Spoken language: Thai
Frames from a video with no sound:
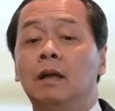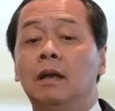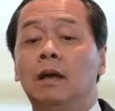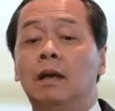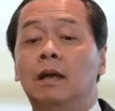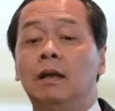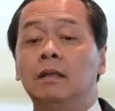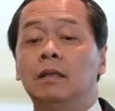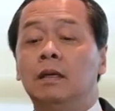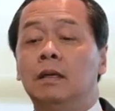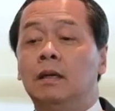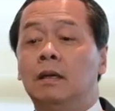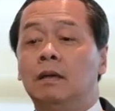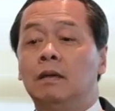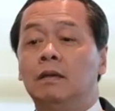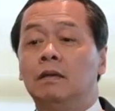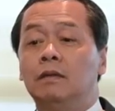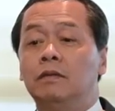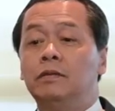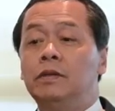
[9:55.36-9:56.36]
กำลังจะ
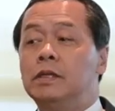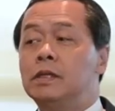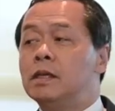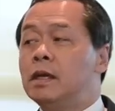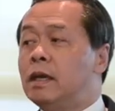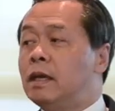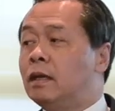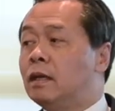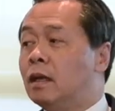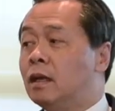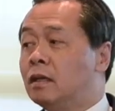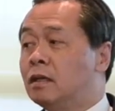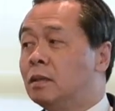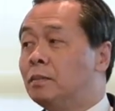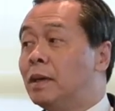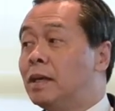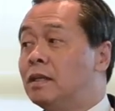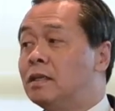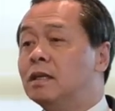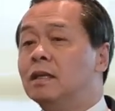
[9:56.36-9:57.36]
วิเศษกำลังจะ
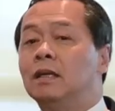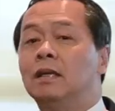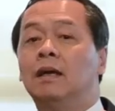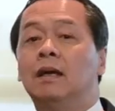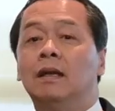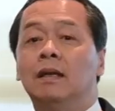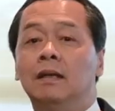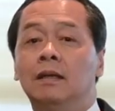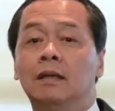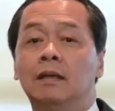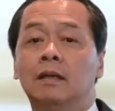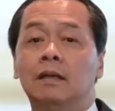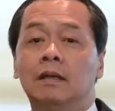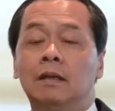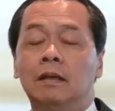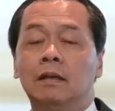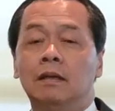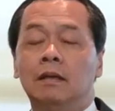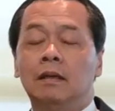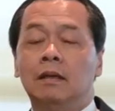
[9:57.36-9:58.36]
บันเจิดกัน
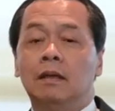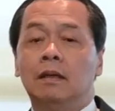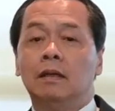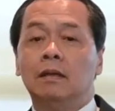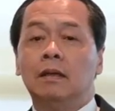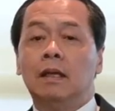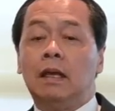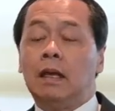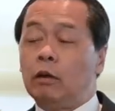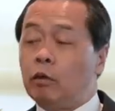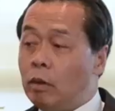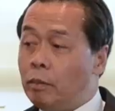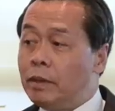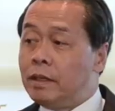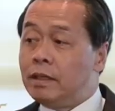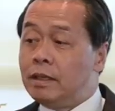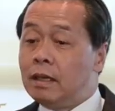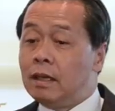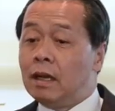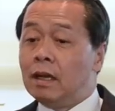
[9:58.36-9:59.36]
แต่ในความเป็
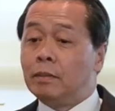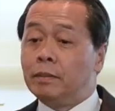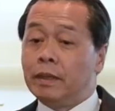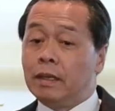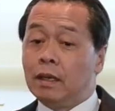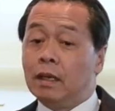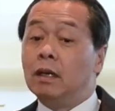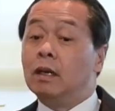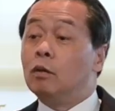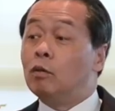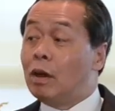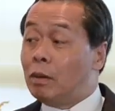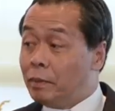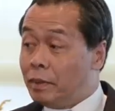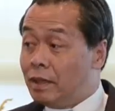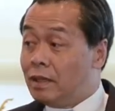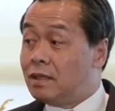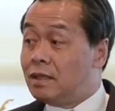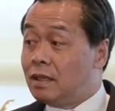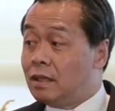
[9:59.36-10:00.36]
นจริงแล้วมันเกินความ
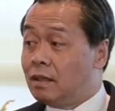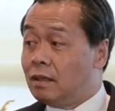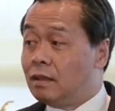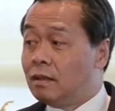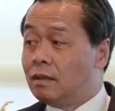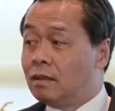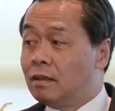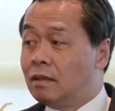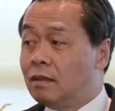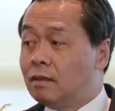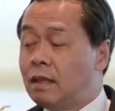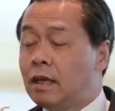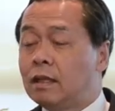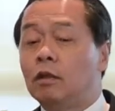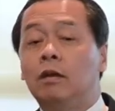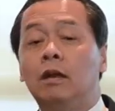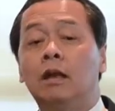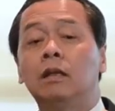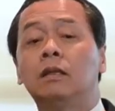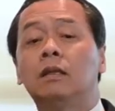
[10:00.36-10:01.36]
เป็นจริง แต่ต
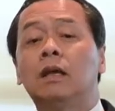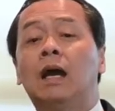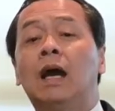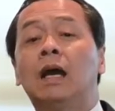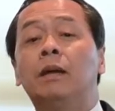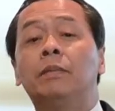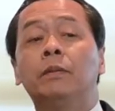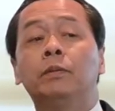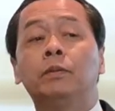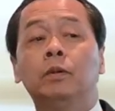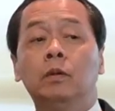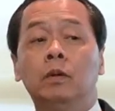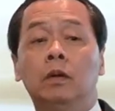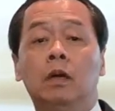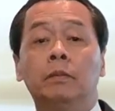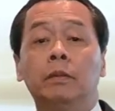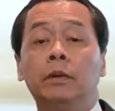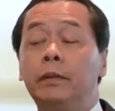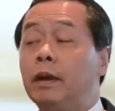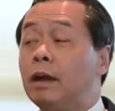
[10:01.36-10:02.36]
อนนั้นจะใครไปพูด
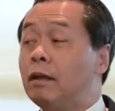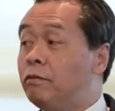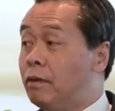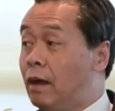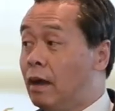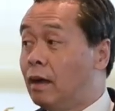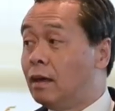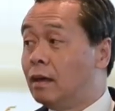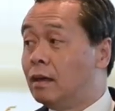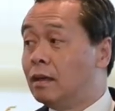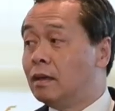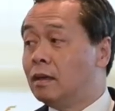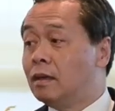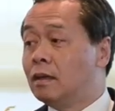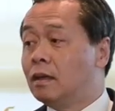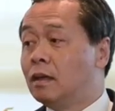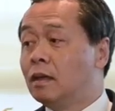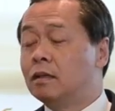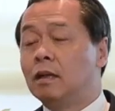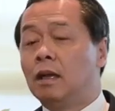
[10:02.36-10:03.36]
ก็ไม่มีใครฟัง
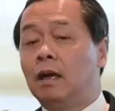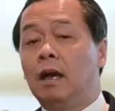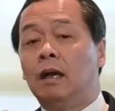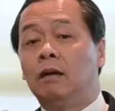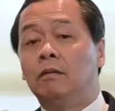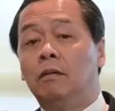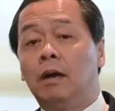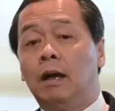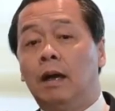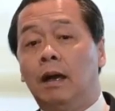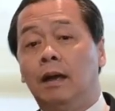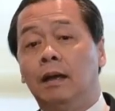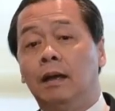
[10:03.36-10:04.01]
ก็จะหาว่า